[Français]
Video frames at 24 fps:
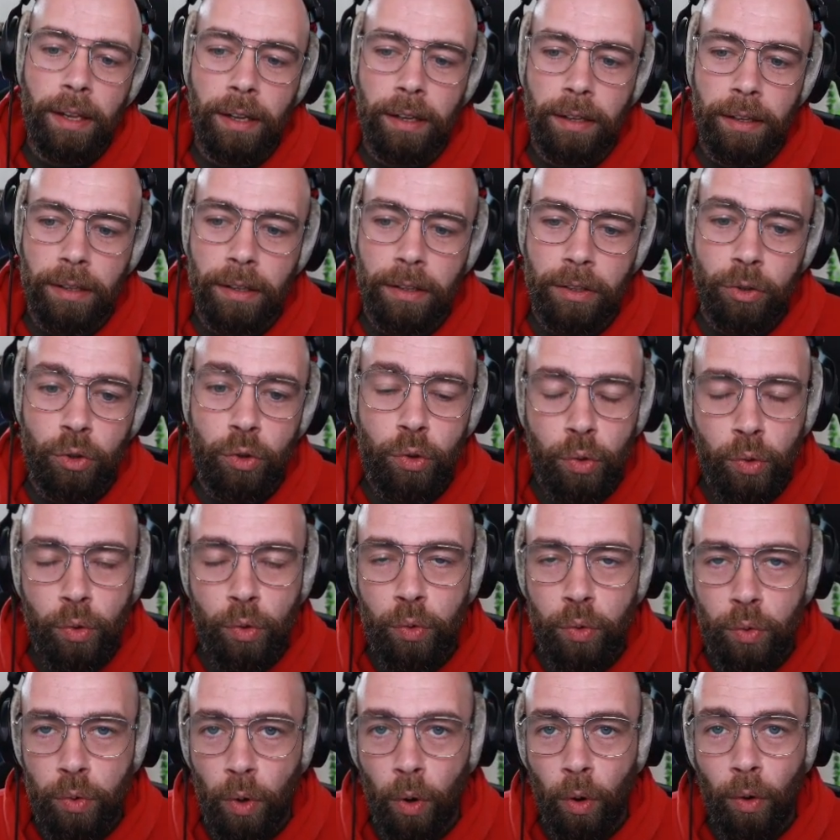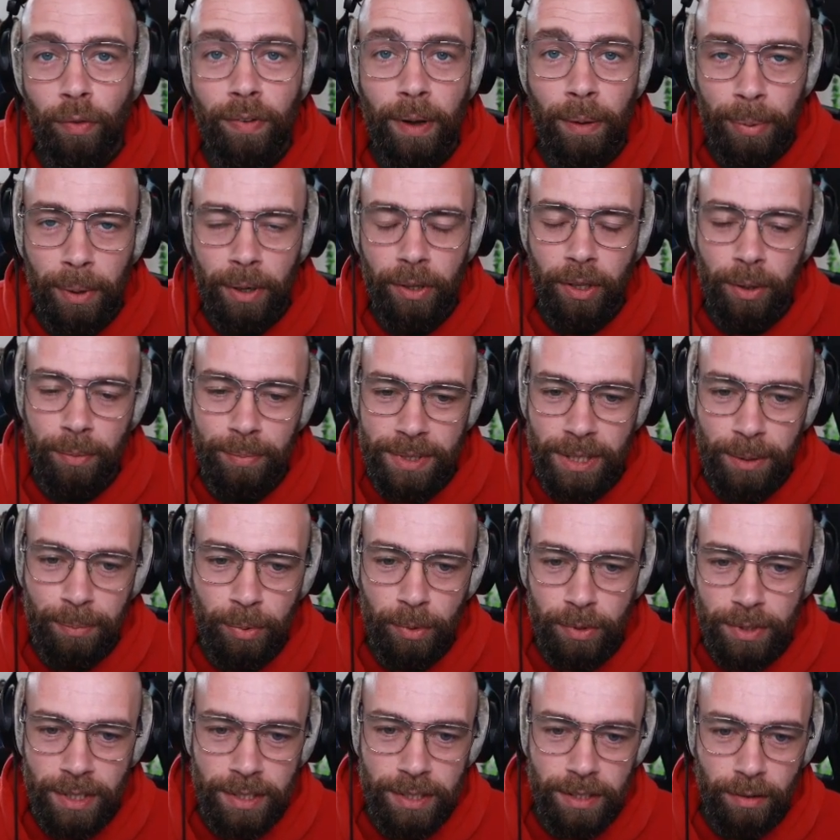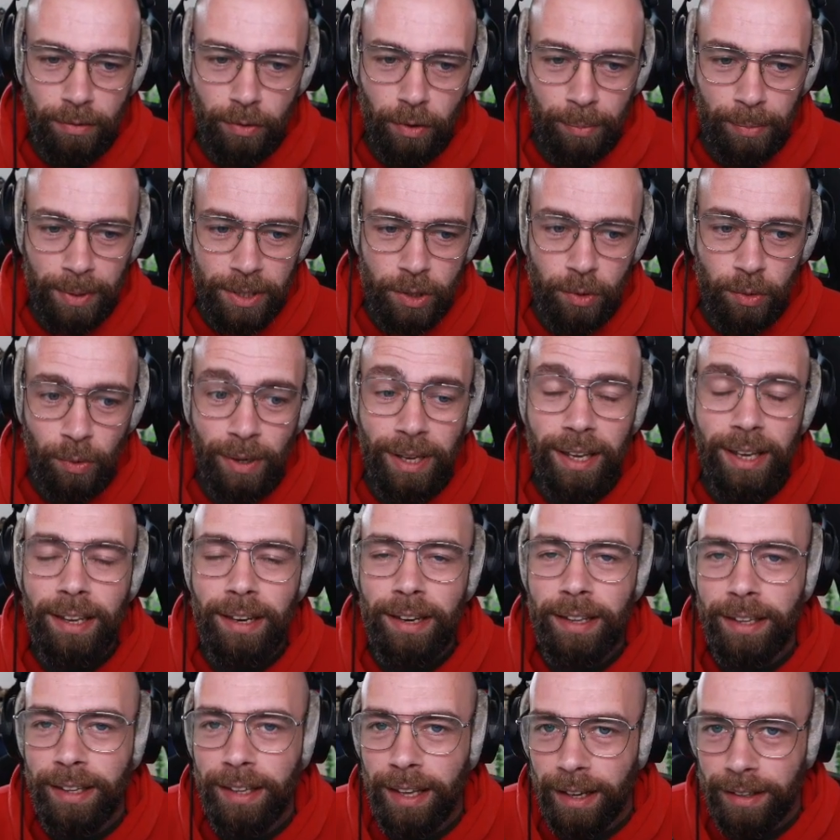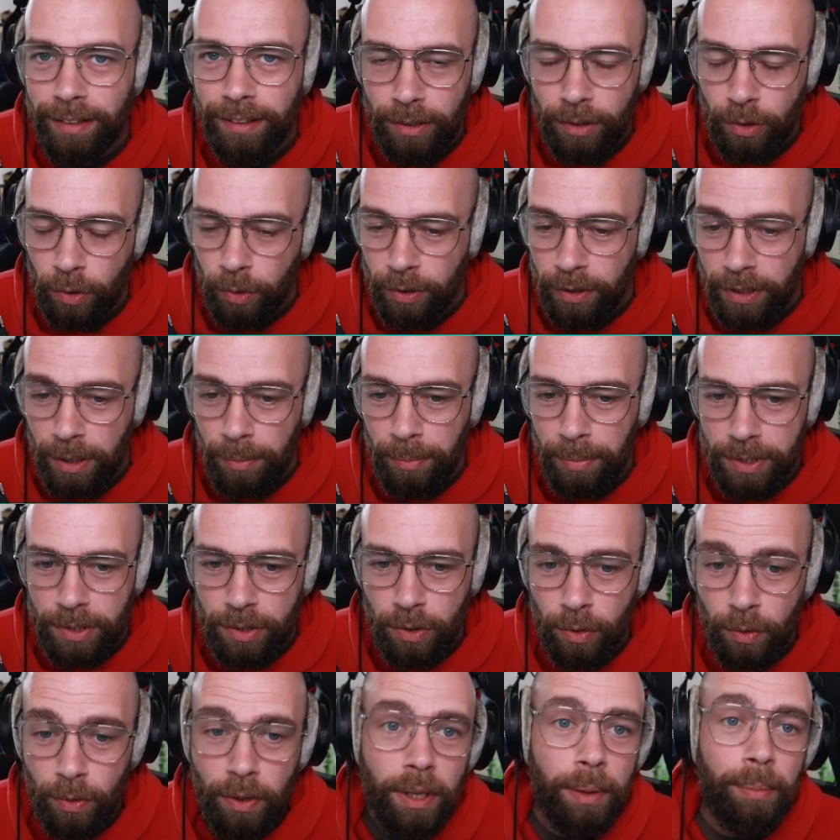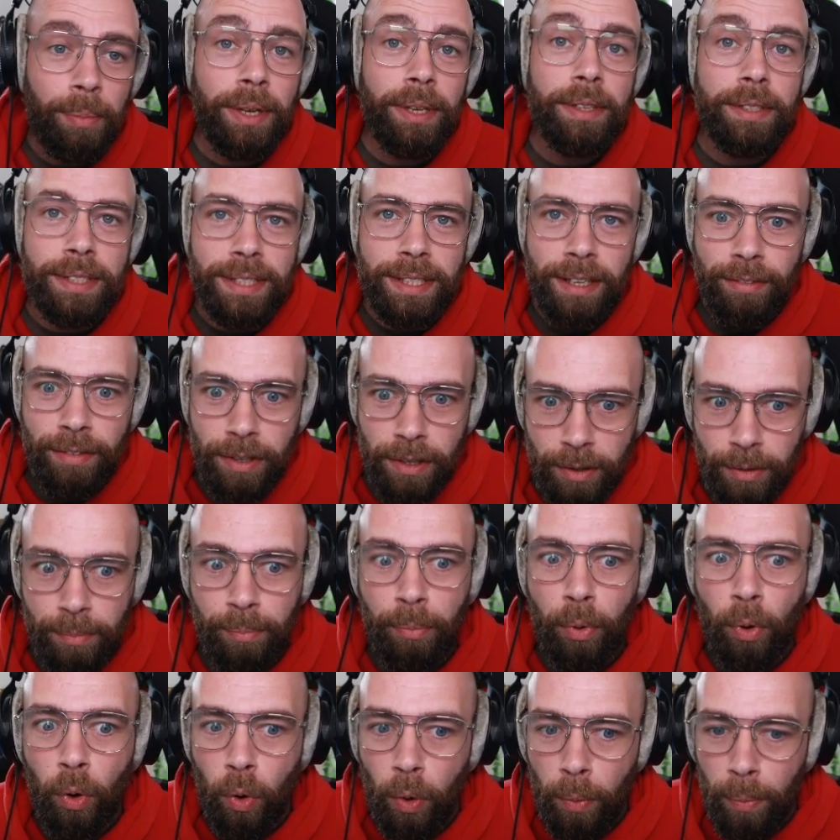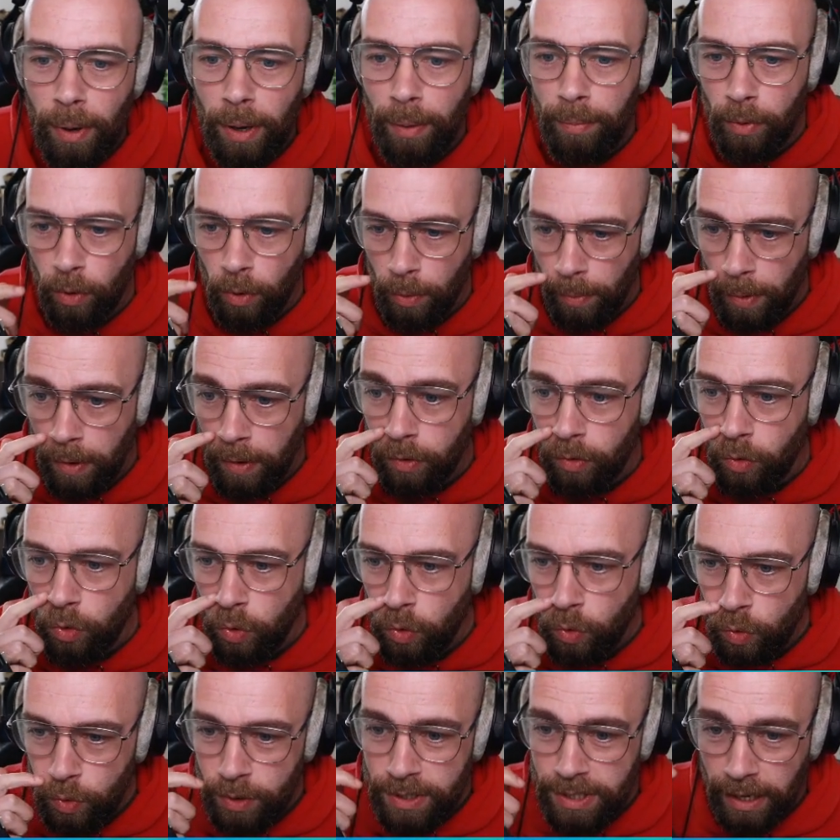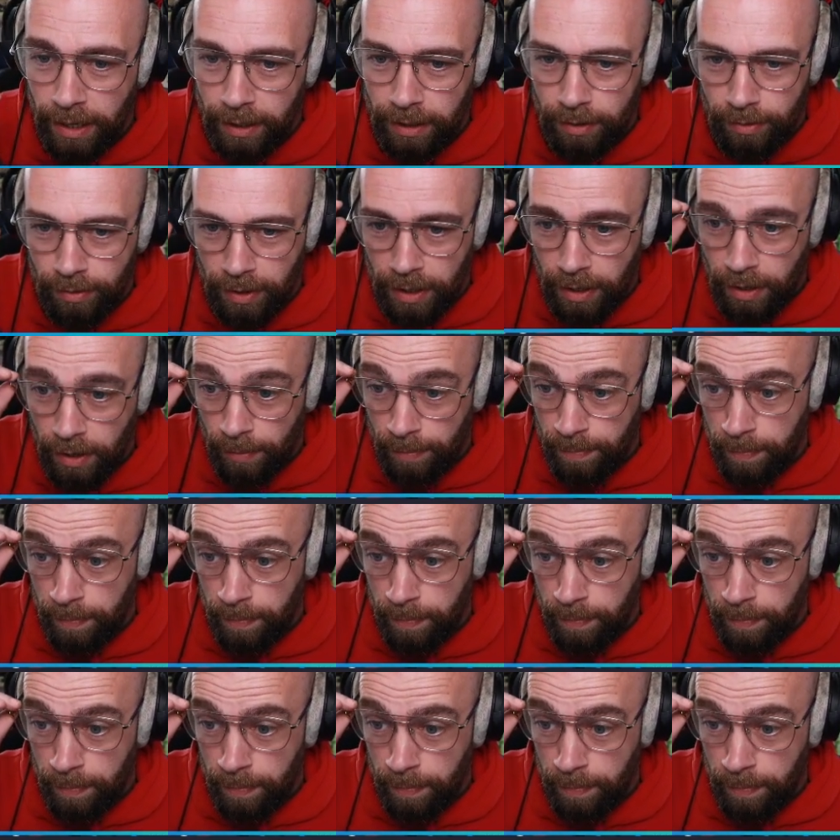Euh, du coup, on va prendre un petit peu ces informations et les garder de côté parce que eh ben, ça va probablement nous arriver.